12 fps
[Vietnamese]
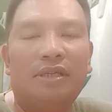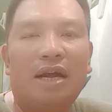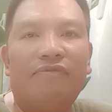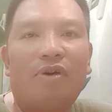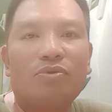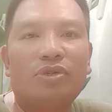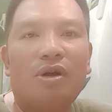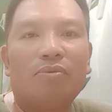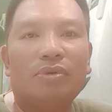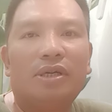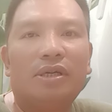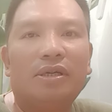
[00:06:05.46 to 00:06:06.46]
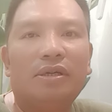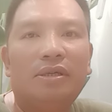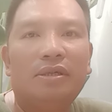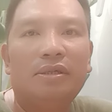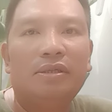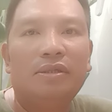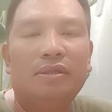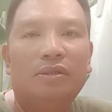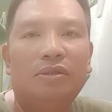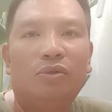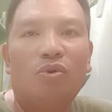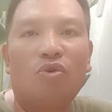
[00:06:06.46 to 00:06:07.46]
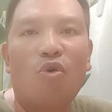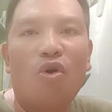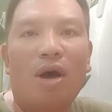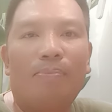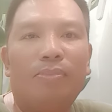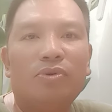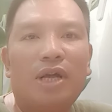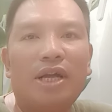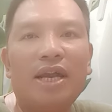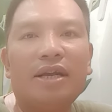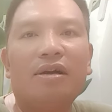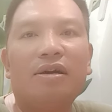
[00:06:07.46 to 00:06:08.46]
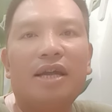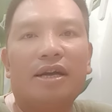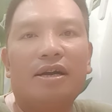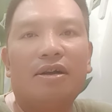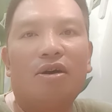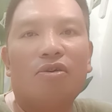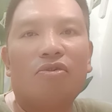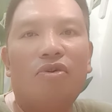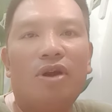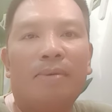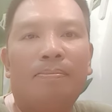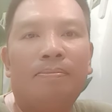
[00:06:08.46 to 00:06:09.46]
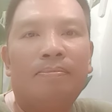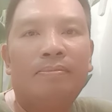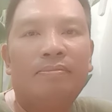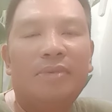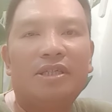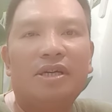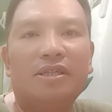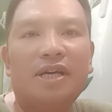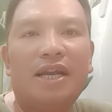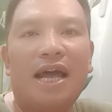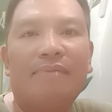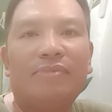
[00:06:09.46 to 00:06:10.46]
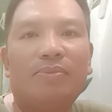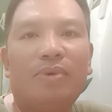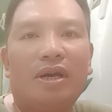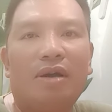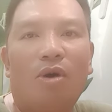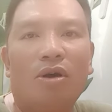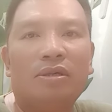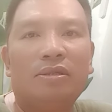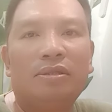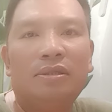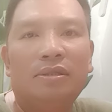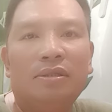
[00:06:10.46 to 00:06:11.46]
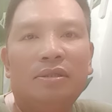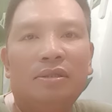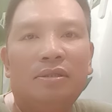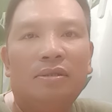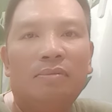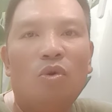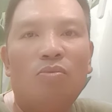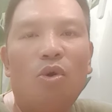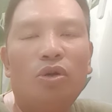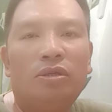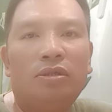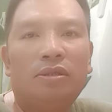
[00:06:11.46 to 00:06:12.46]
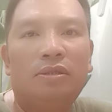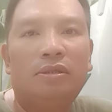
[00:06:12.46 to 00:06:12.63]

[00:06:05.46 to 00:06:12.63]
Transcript: giải phóng xong thì chúng nó cô lập nó lấy hết cớ này cớ lọ nó cô lập biên giới tây nam thì bị cái bọn bốn bốt